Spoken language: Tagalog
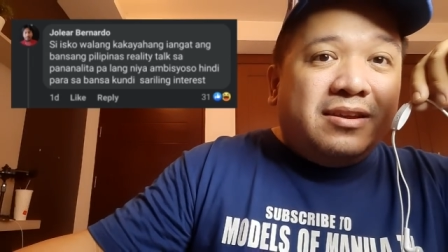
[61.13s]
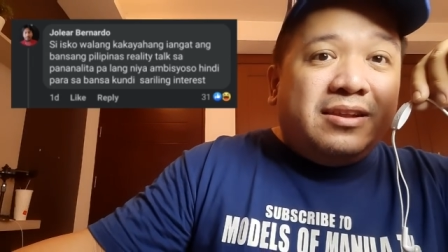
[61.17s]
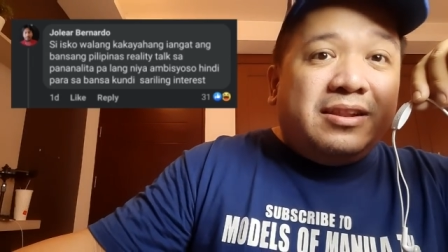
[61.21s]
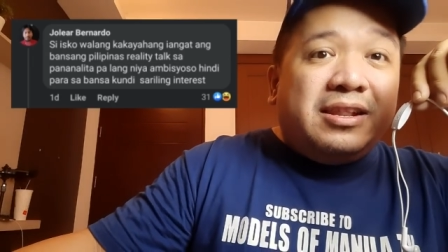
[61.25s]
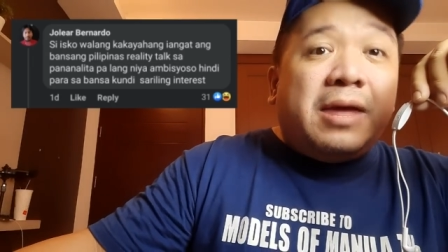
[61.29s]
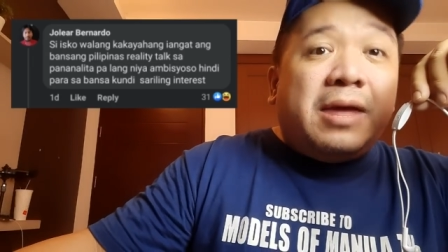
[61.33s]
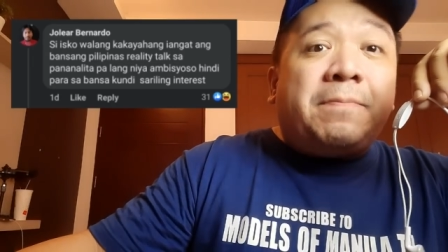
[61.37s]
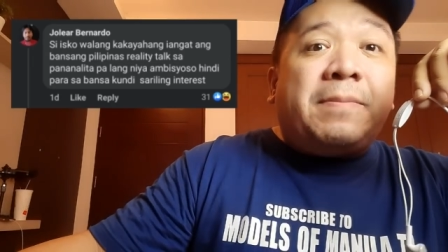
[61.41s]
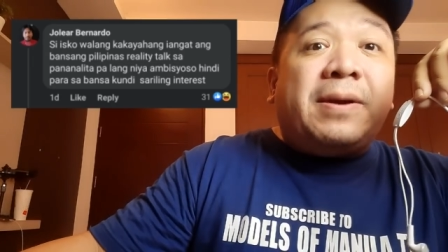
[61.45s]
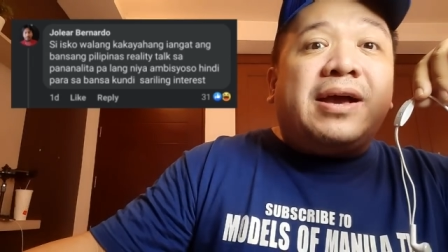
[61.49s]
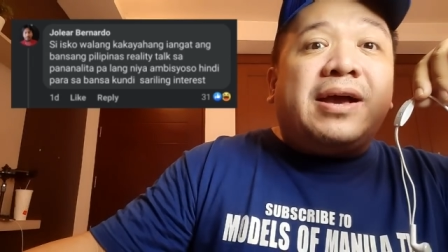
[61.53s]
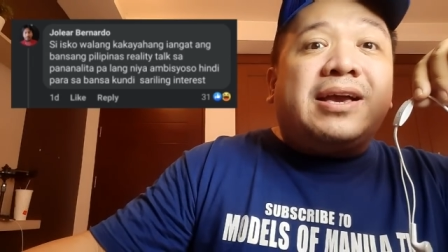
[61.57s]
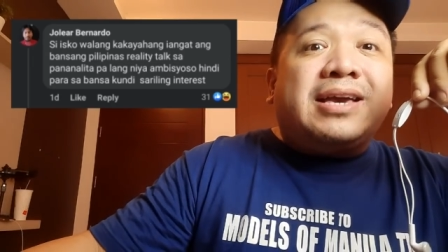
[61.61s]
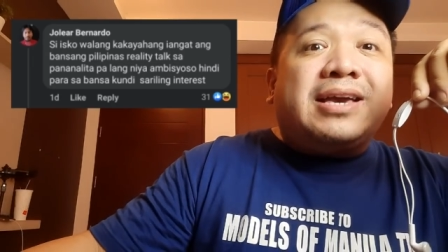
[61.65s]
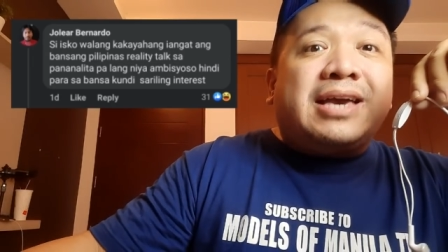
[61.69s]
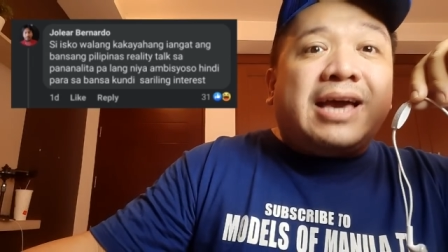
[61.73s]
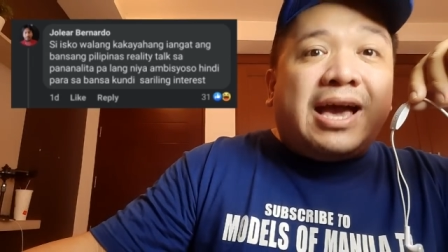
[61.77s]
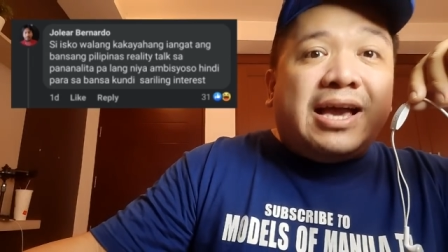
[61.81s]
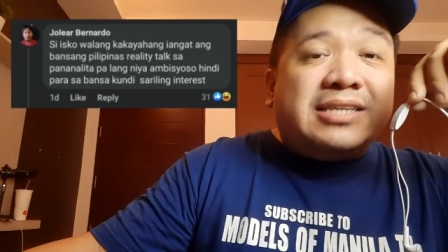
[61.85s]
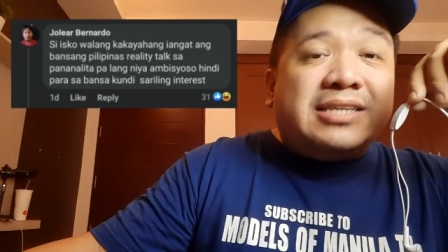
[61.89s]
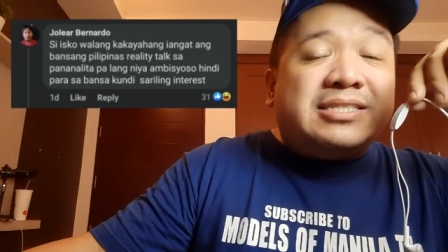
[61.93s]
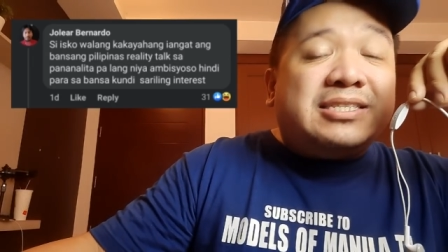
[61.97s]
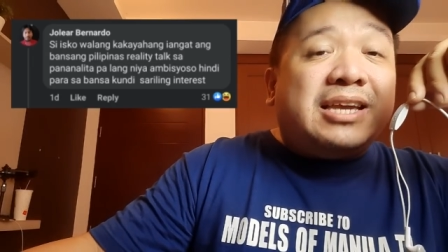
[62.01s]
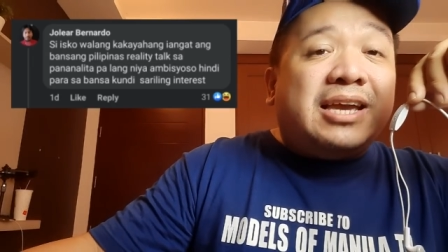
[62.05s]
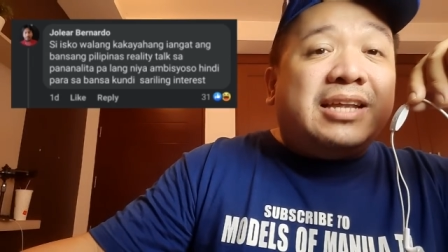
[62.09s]
na
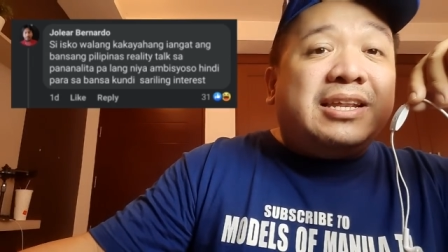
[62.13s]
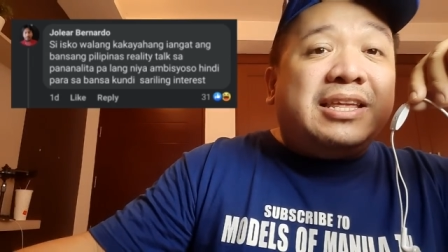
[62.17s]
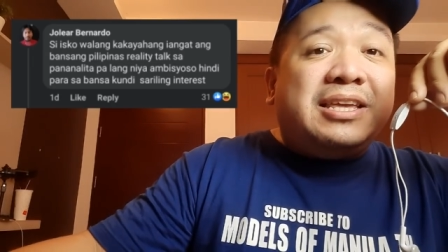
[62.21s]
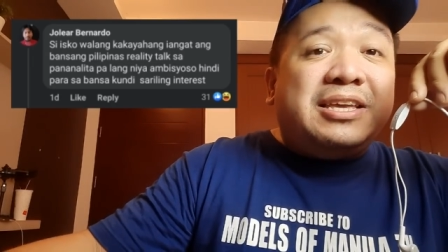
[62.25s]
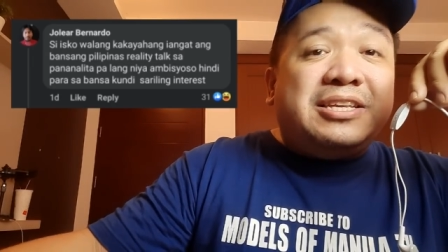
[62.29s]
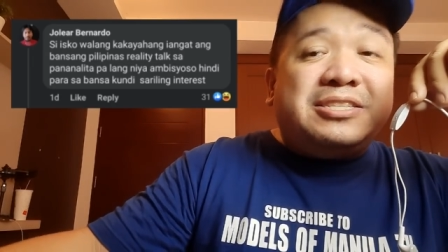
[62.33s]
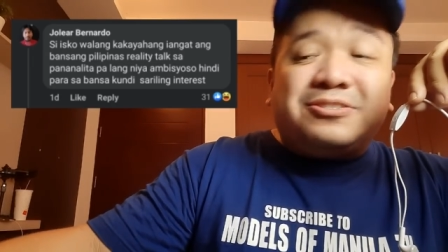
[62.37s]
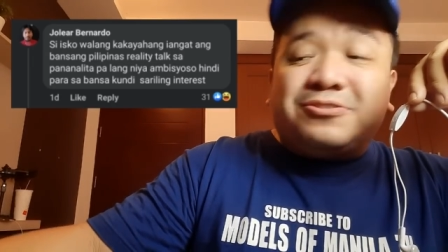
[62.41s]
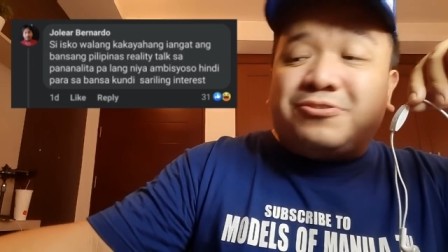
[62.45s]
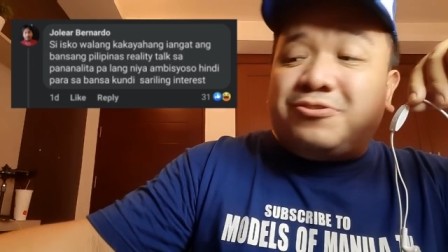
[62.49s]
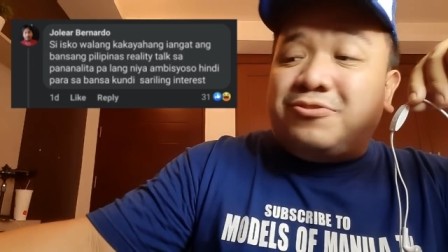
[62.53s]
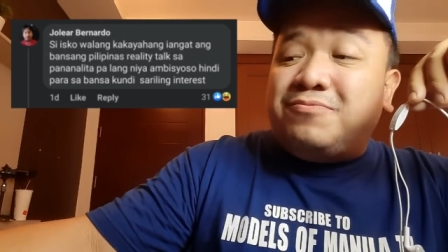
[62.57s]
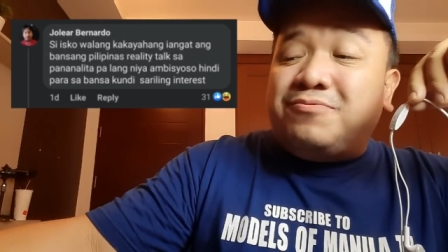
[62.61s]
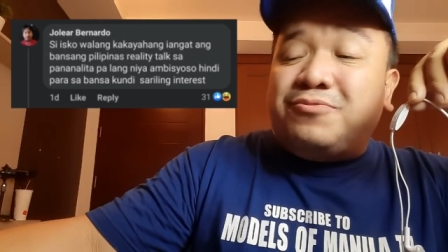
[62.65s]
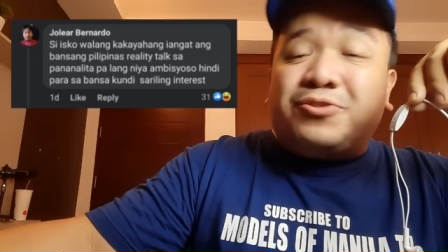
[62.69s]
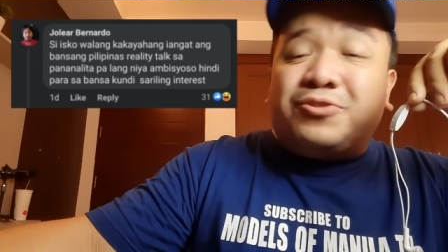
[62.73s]
pagkasya ni Isko